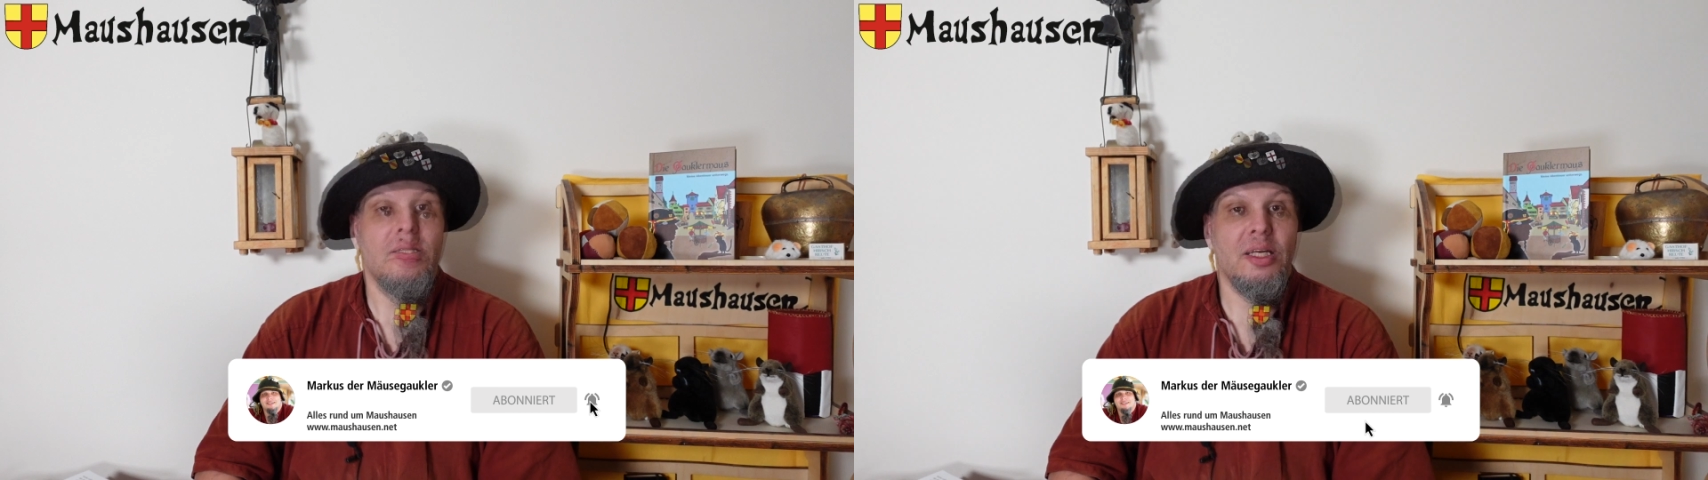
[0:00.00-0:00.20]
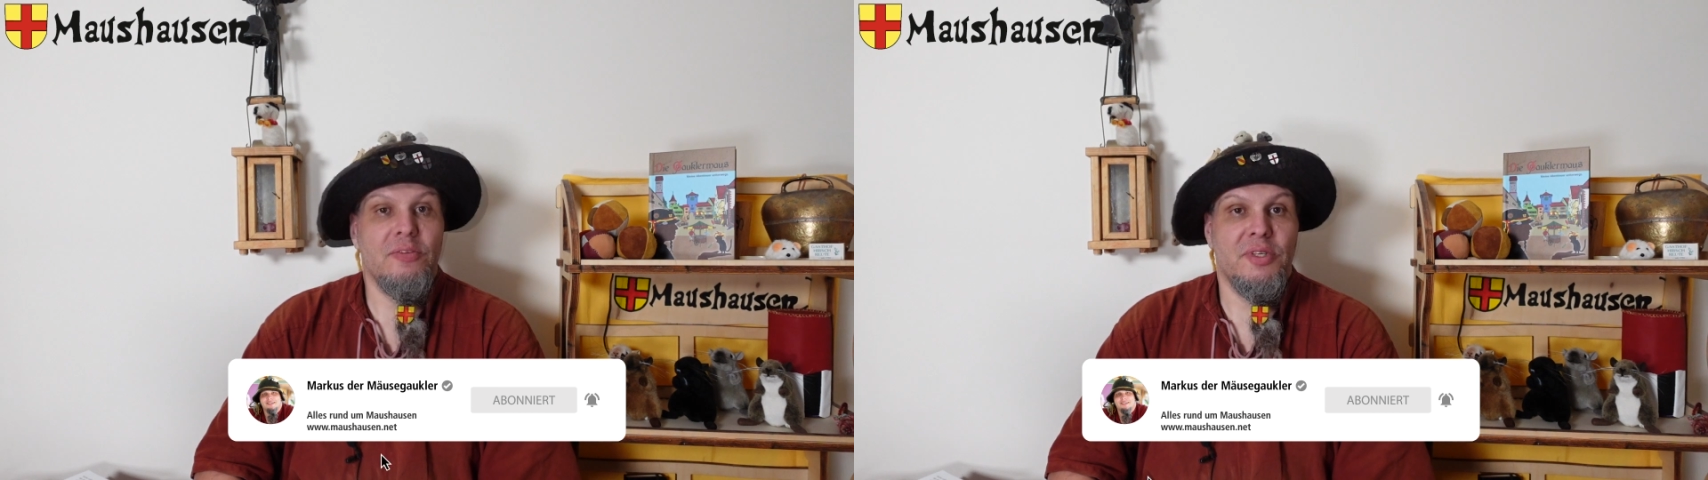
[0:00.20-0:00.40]

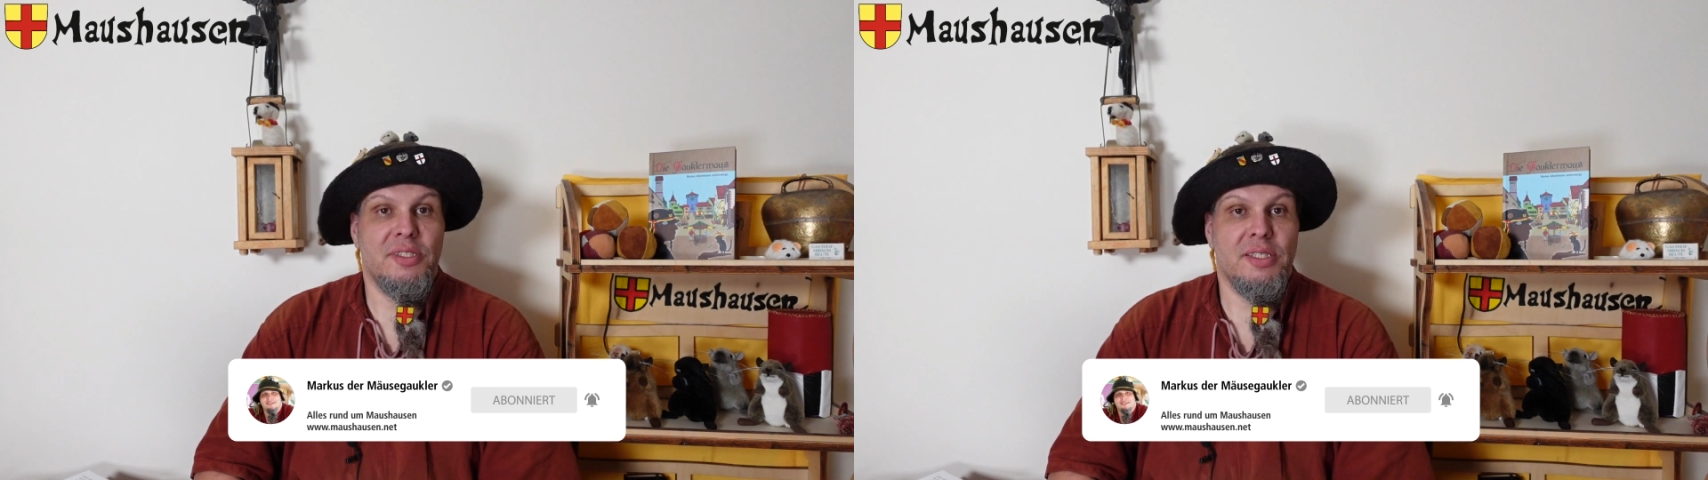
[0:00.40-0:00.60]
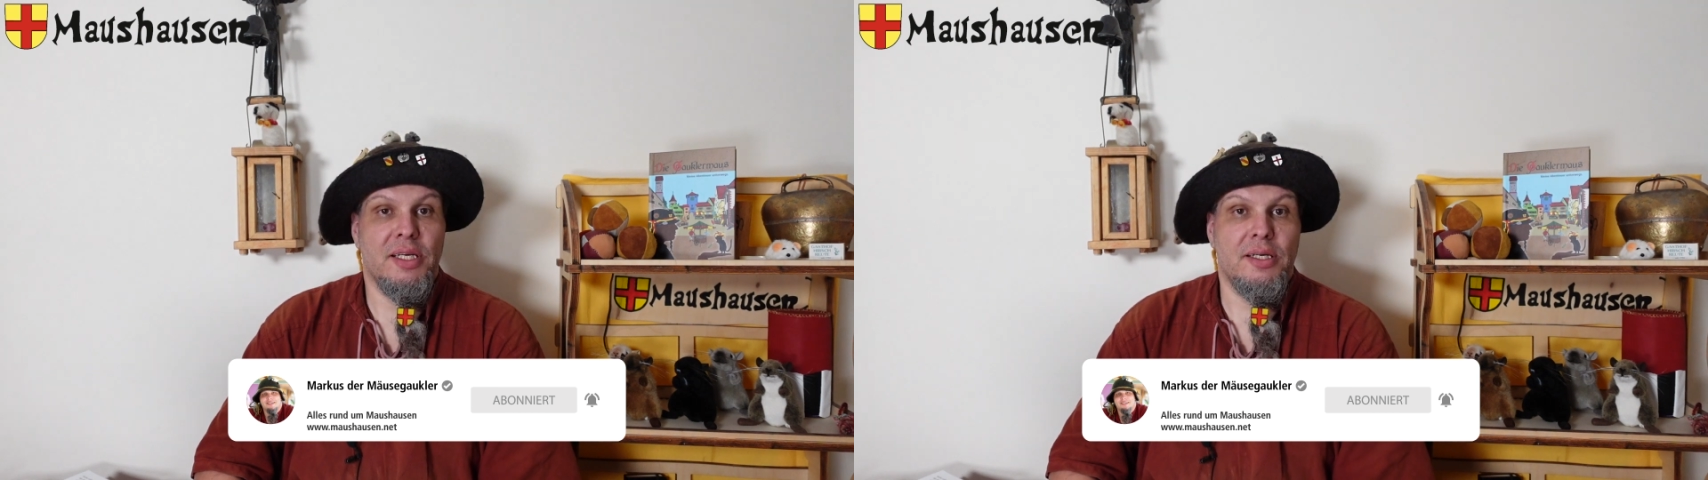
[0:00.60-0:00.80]
dann
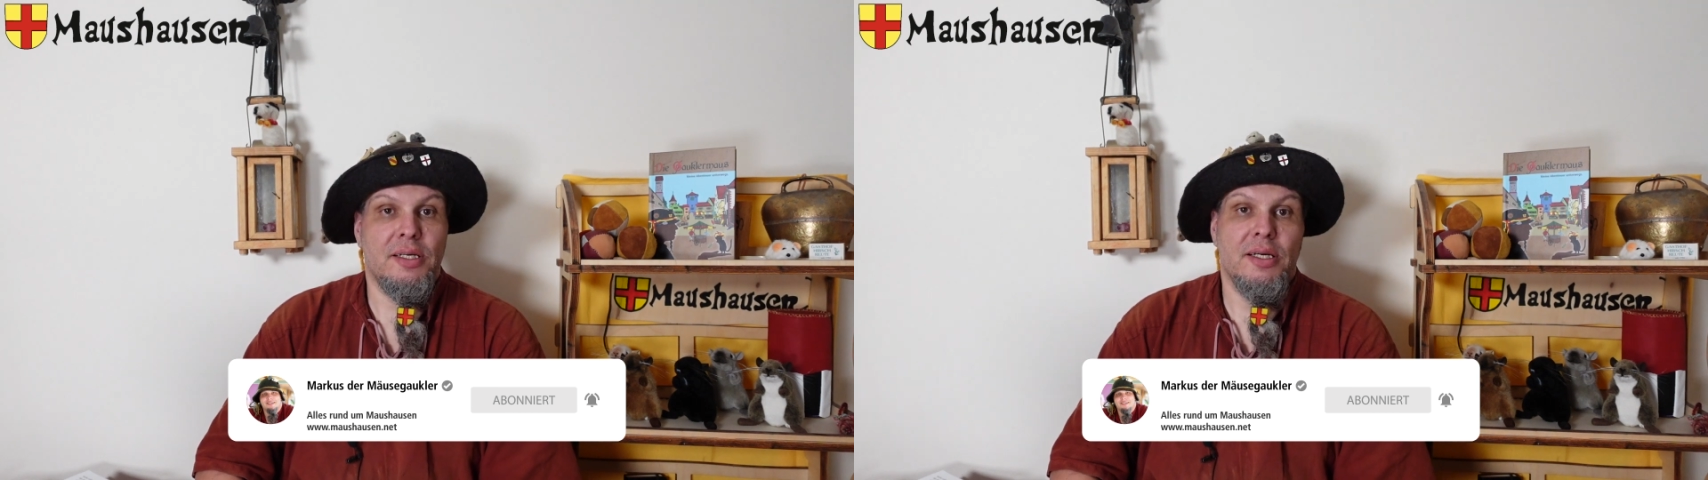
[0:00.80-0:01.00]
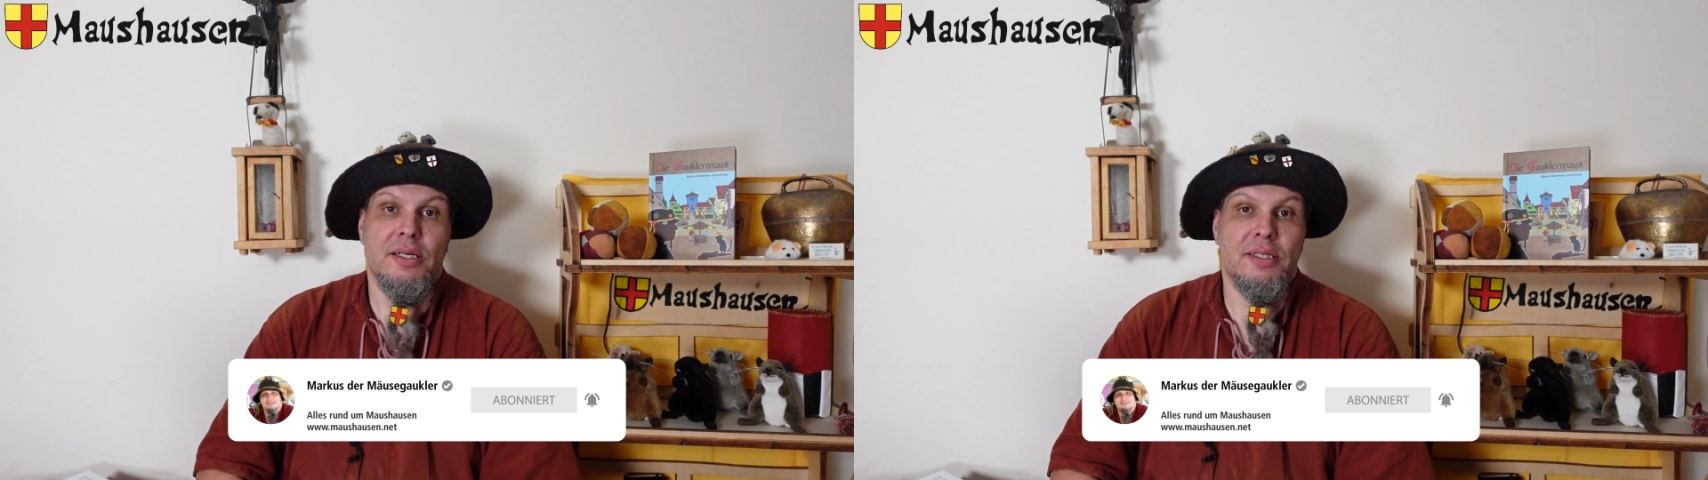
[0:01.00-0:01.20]
wisst ihr,
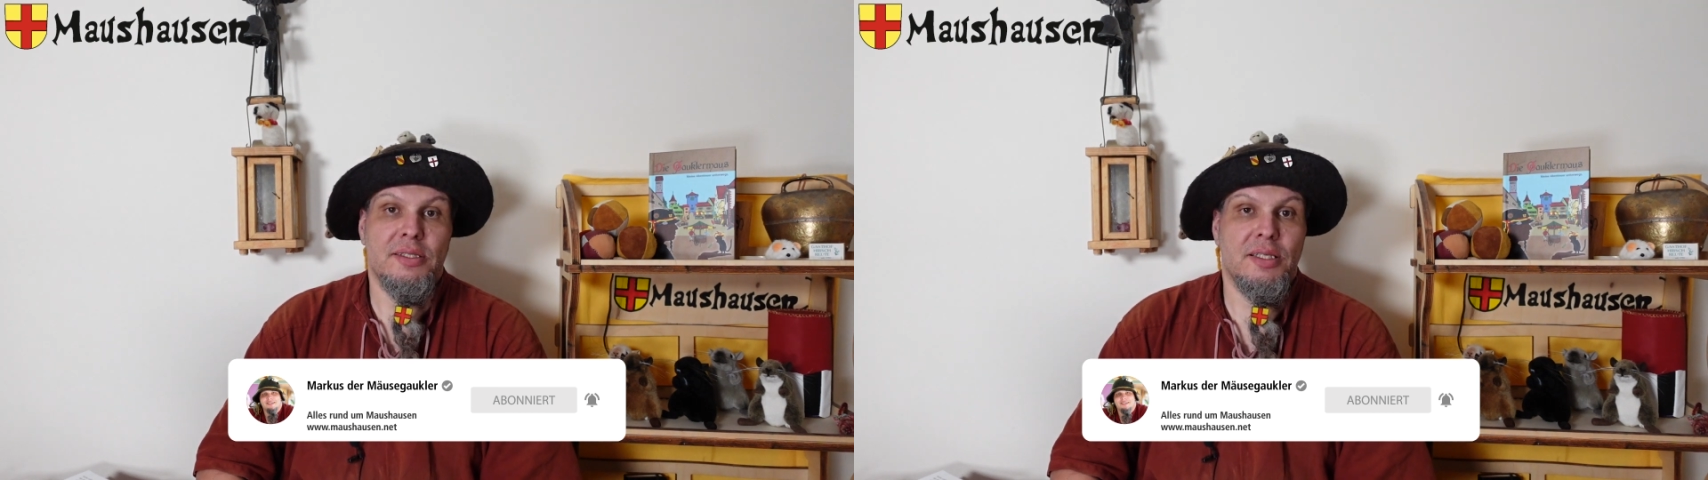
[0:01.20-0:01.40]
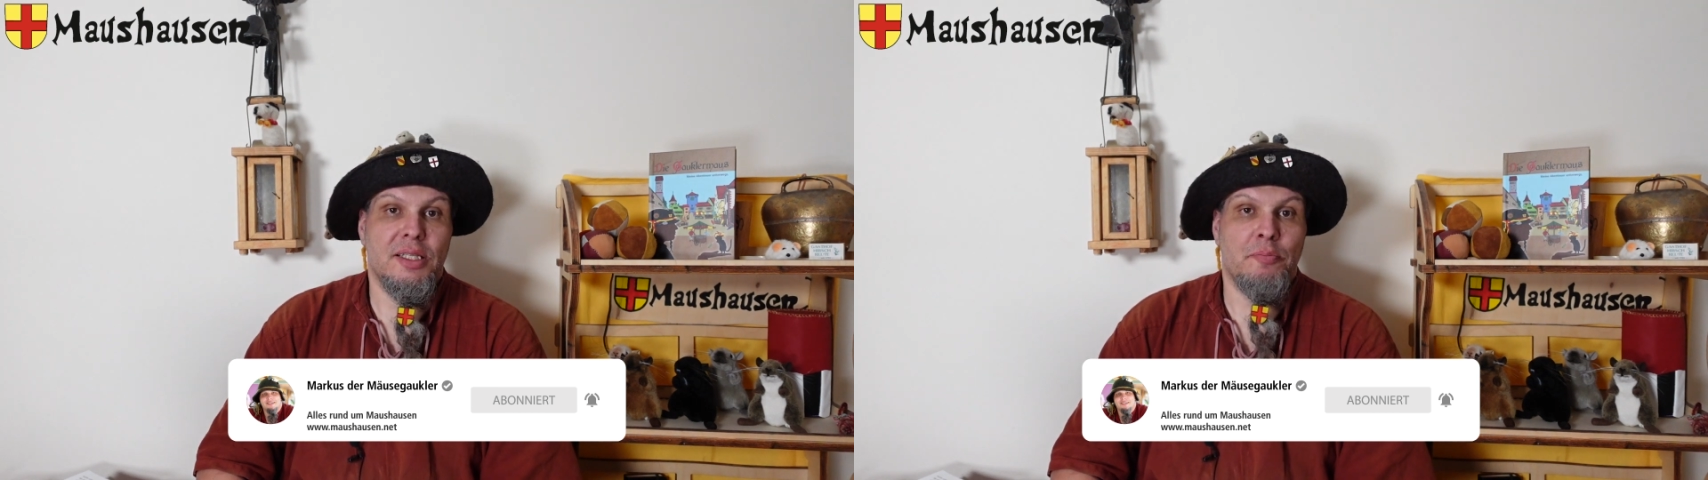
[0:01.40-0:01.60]

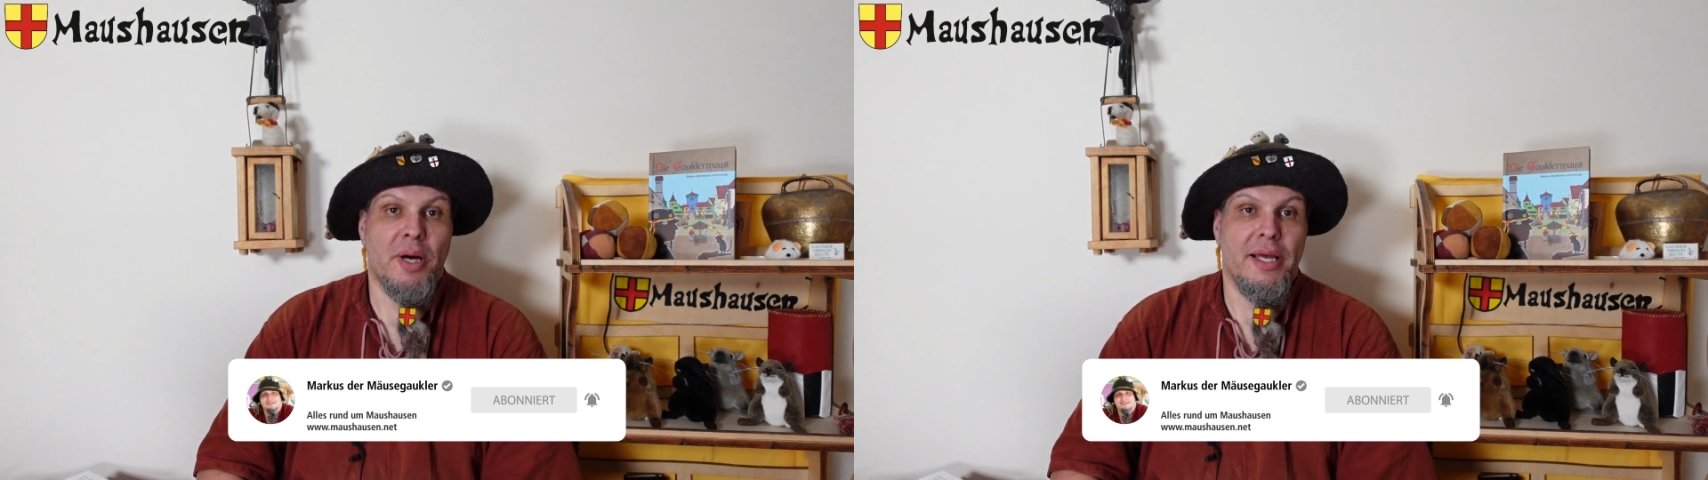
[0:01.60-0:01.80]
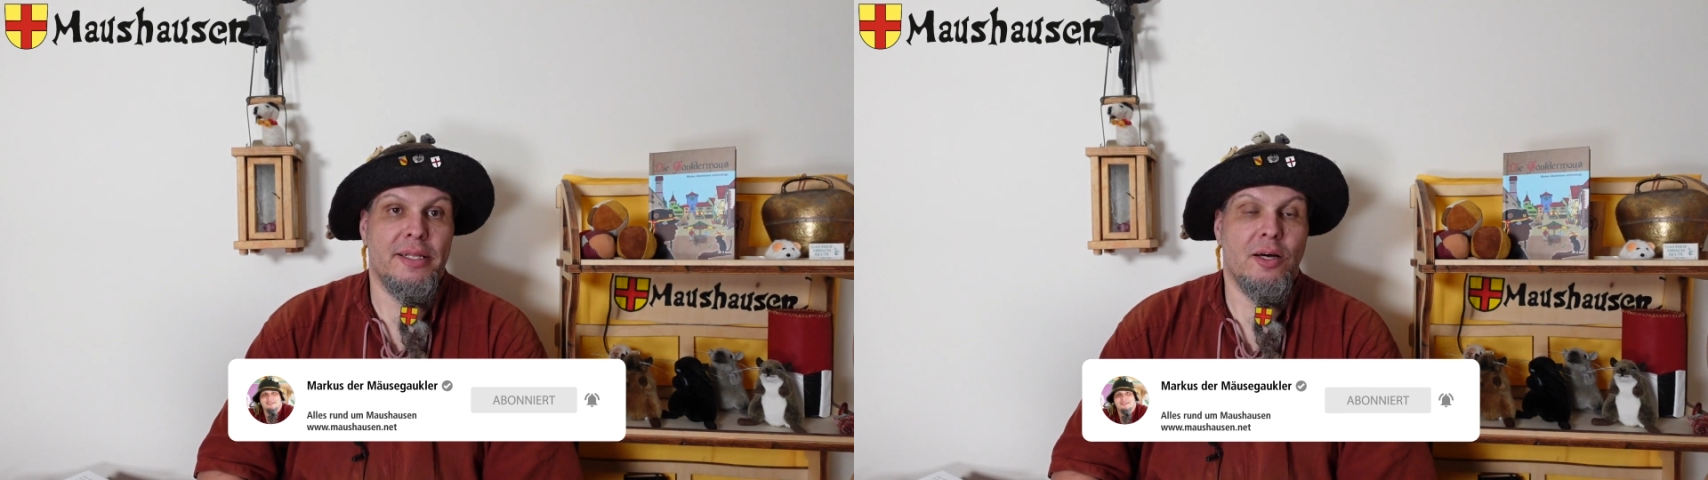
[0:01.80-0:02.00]
dass ich die
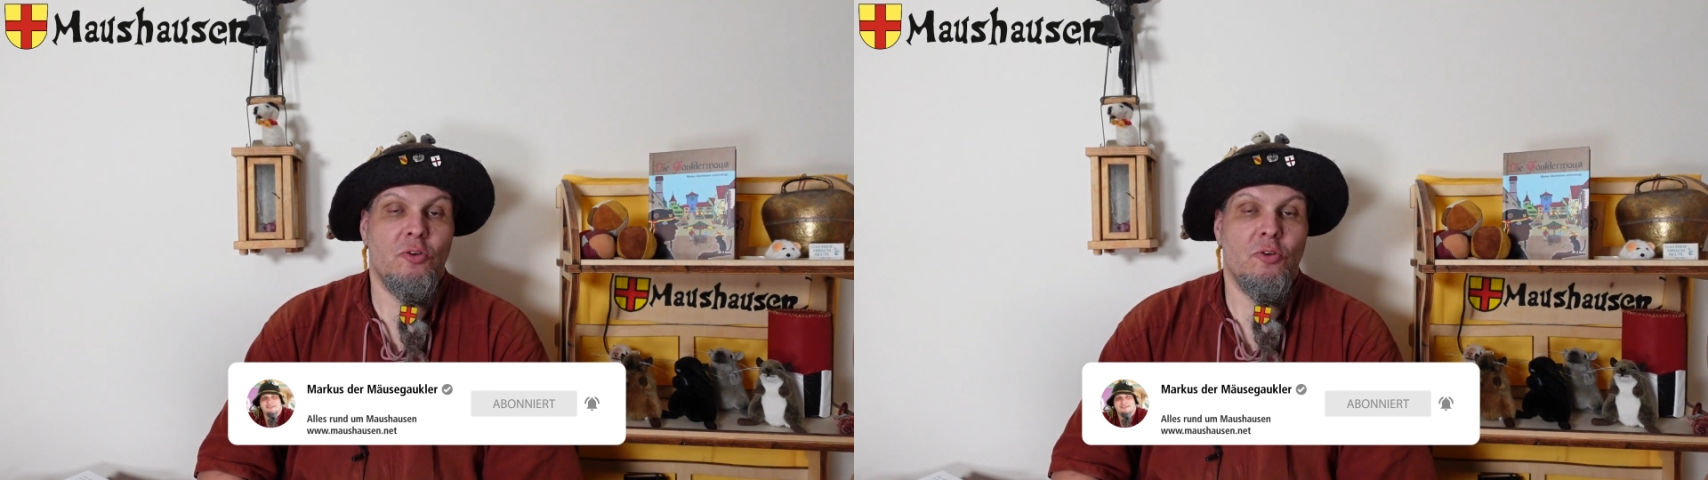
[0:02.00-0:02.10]
beiden